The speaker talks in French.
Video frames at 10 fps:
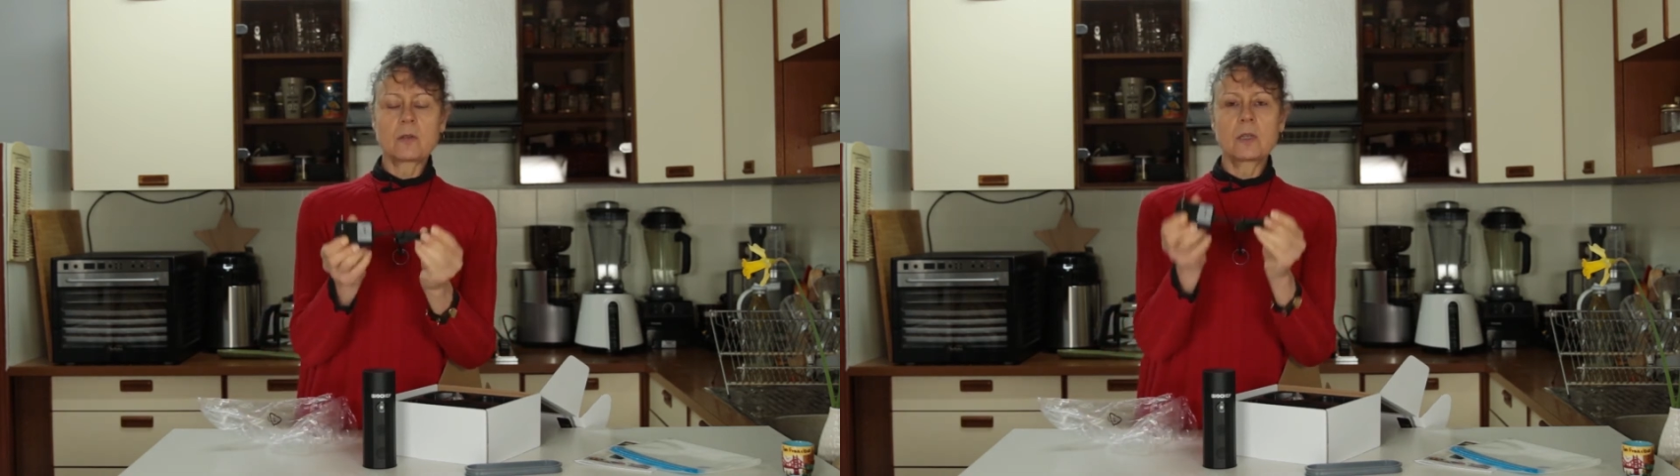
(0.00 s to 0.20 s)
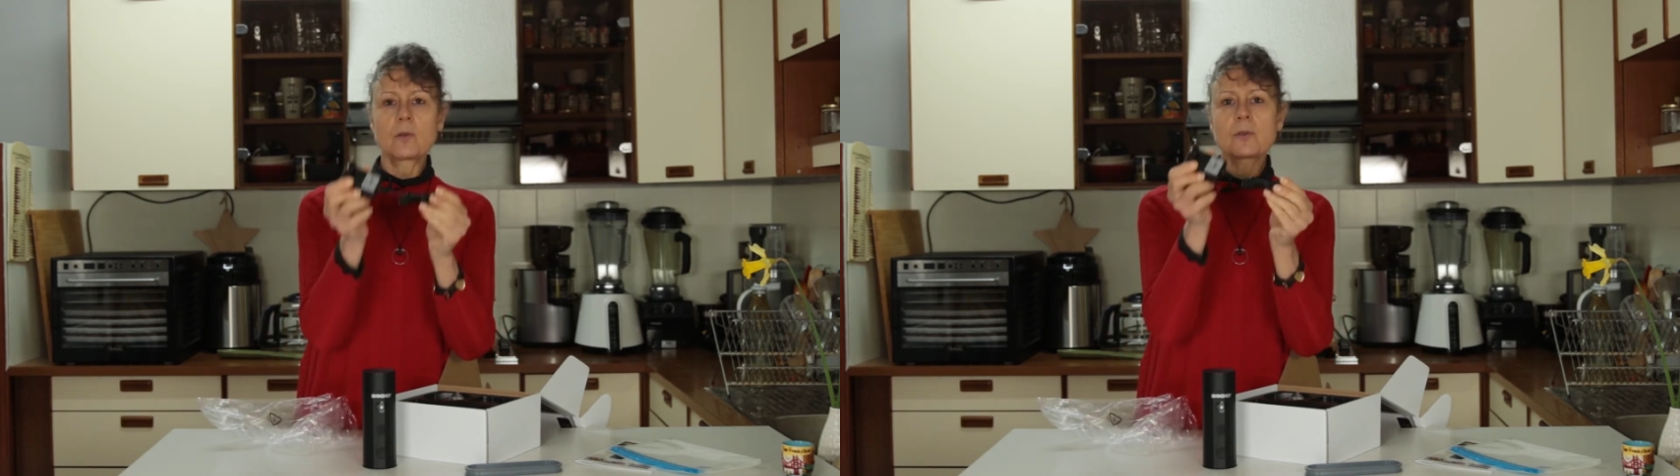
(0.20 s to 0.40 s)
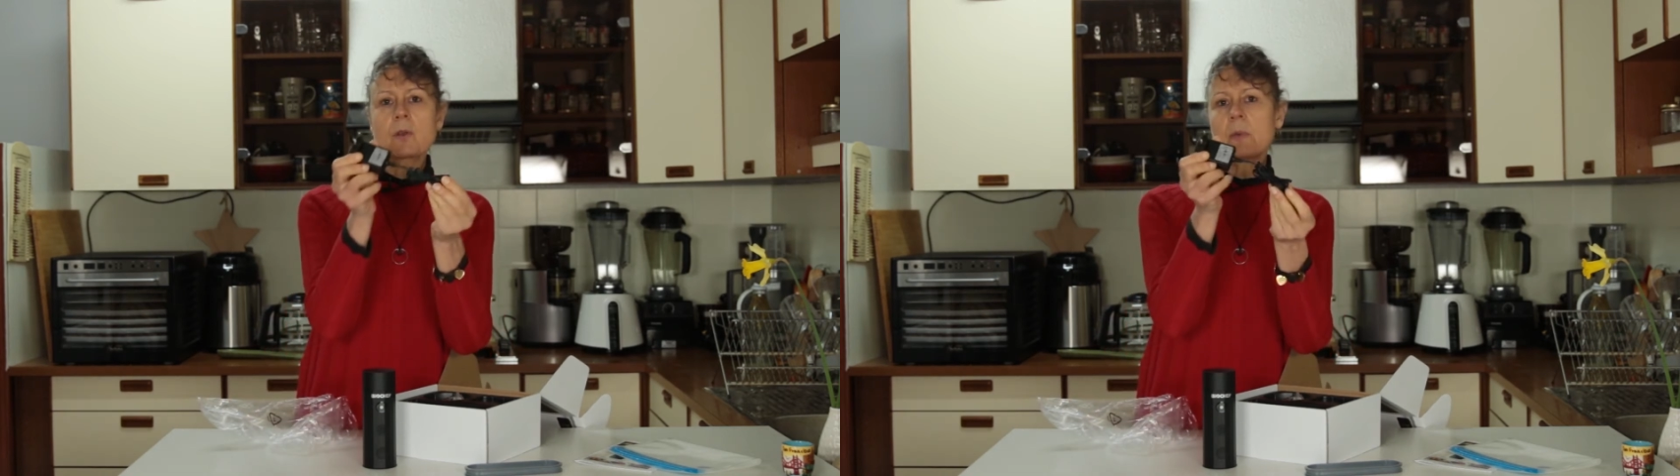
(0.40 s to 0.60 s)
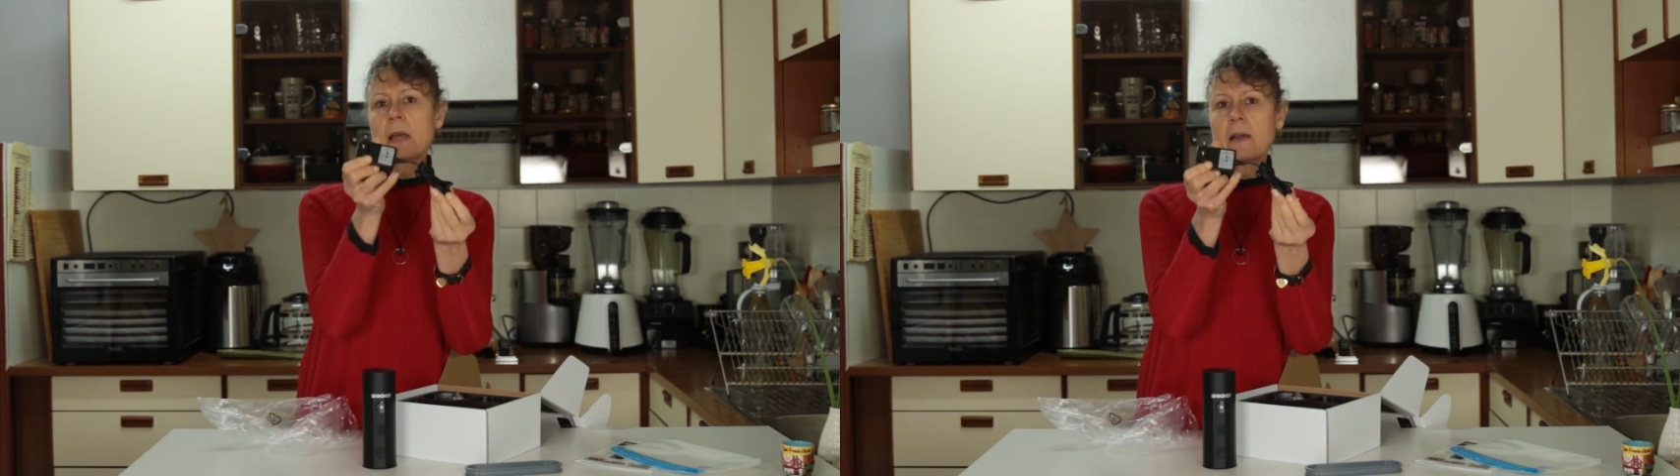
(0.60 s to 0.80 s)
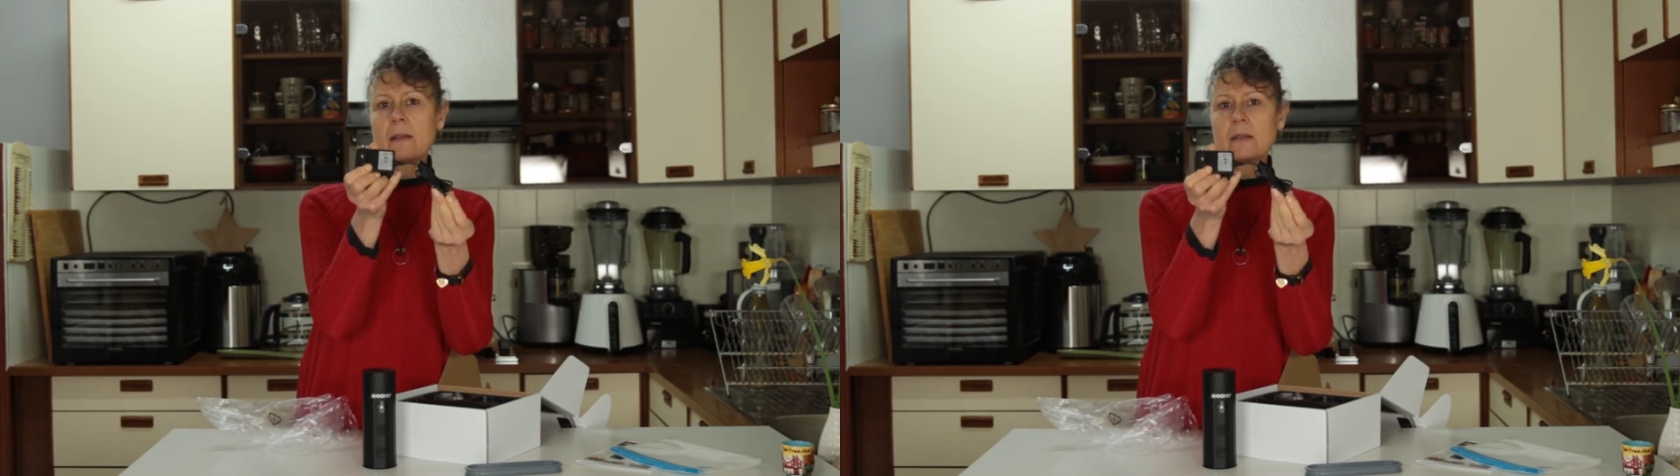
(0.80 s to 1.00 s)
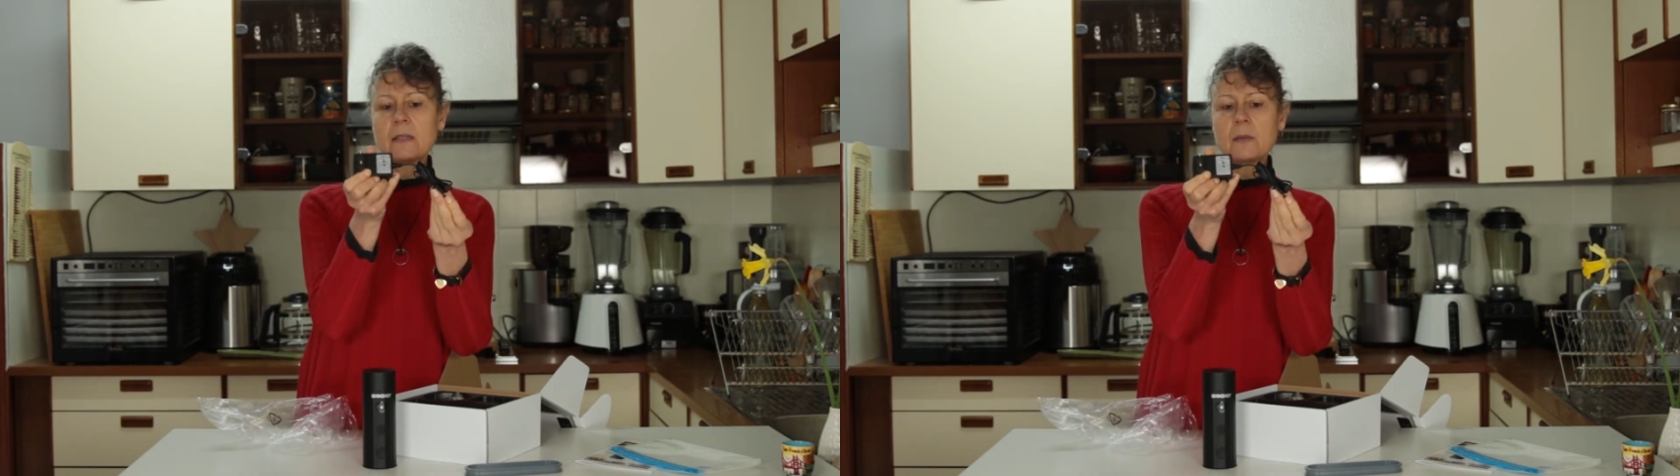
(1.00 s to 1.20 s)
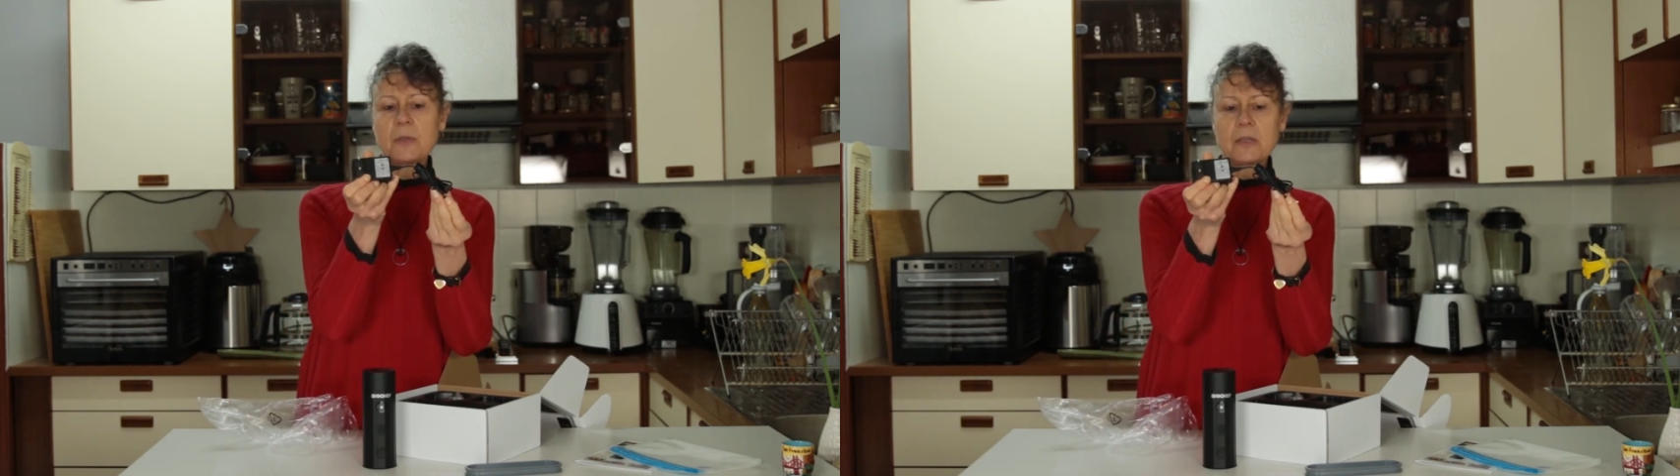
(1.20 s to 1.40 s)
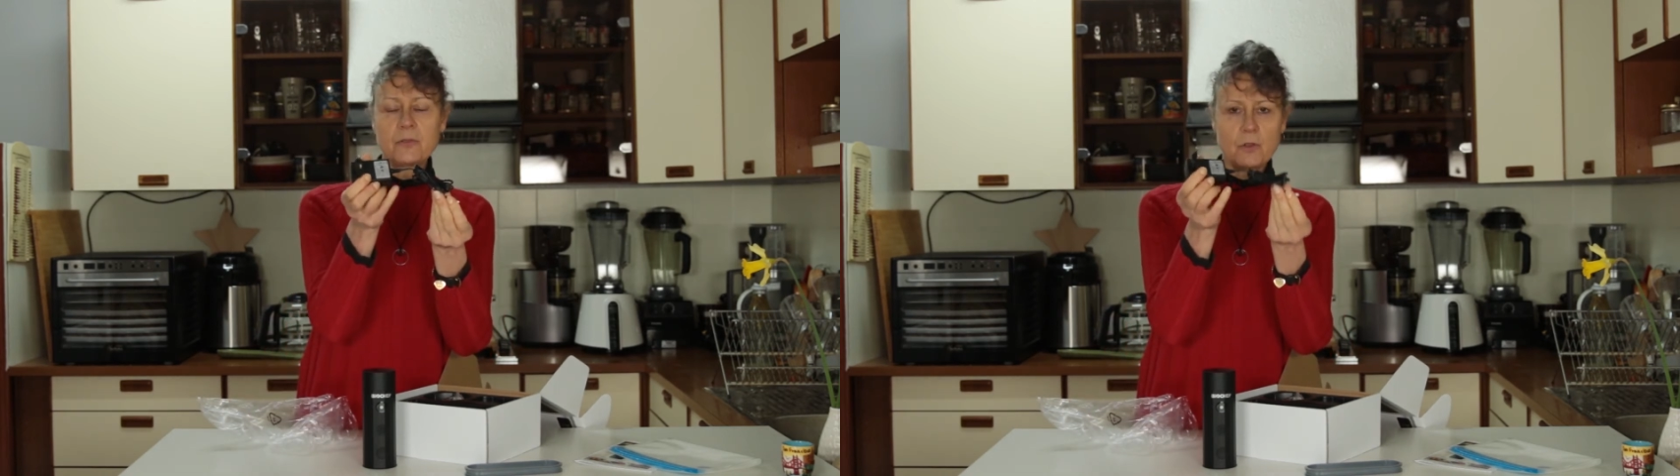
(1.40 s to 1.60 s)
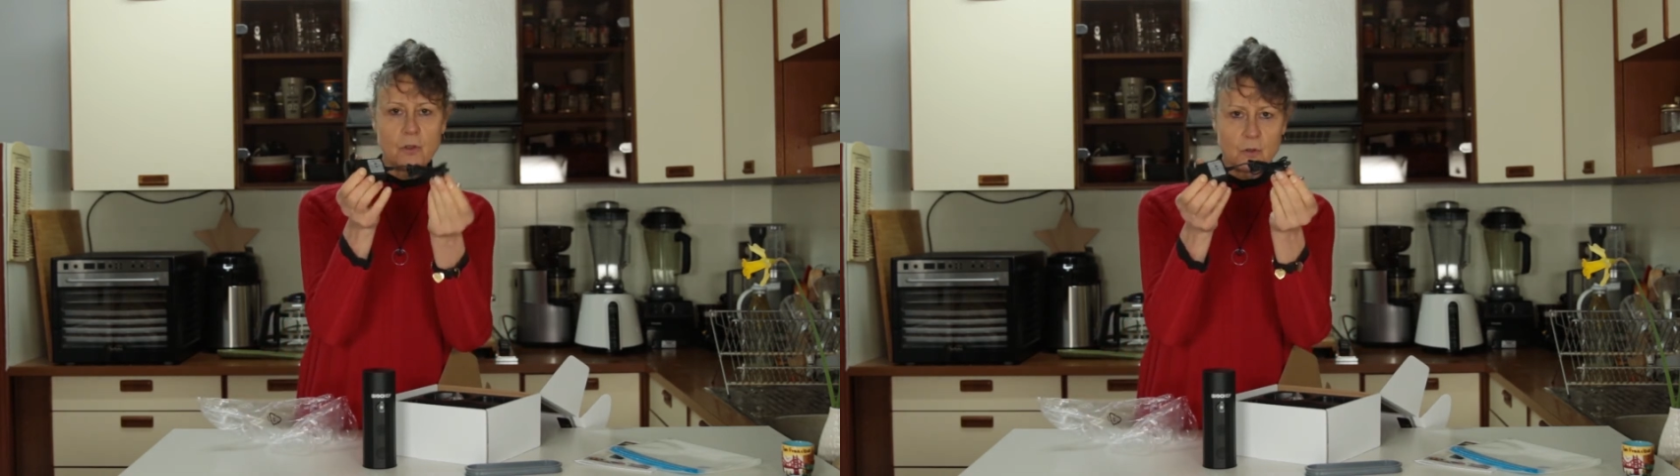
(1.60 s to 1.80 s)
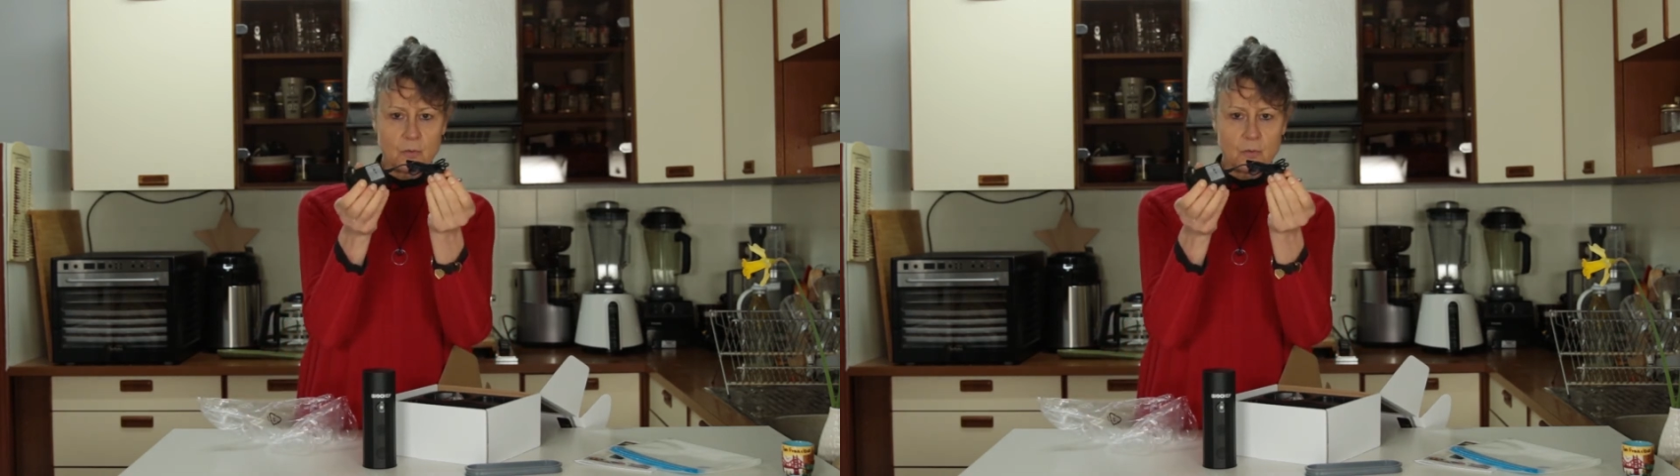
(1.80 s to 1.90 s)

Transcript: qui ressemble à un adaptateur